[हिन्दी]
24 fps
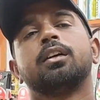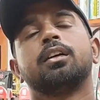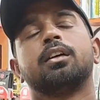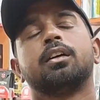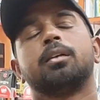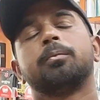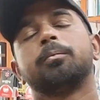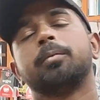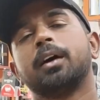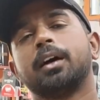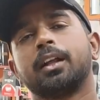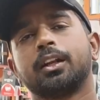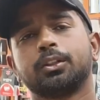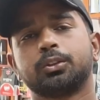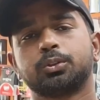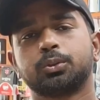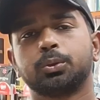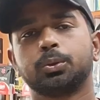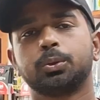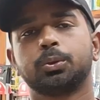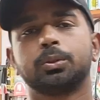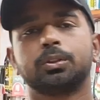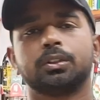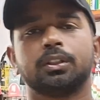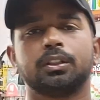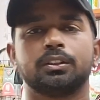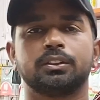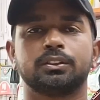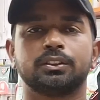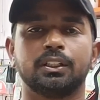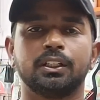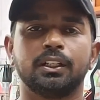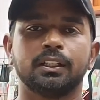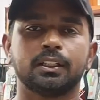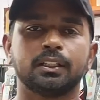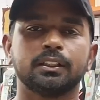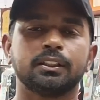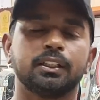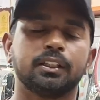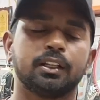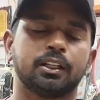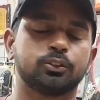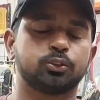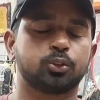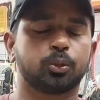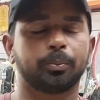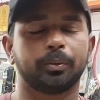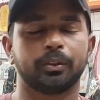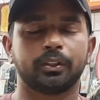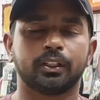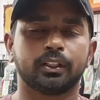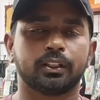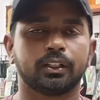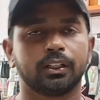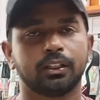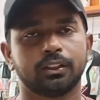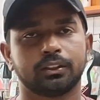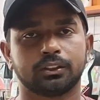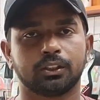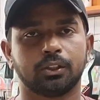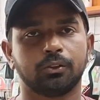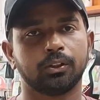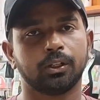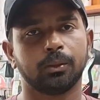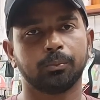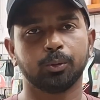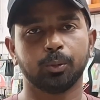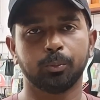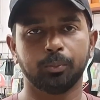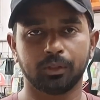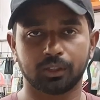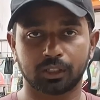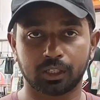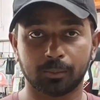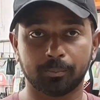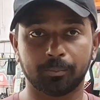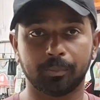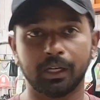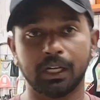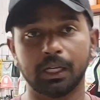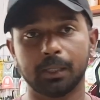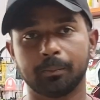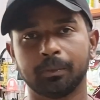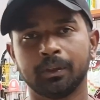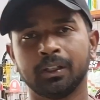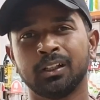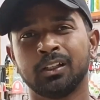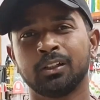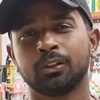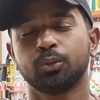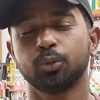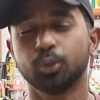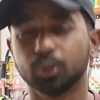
1200 से लेके तेरह सौ तक का डिस्काउंट आपको मिल रहा है बैट पे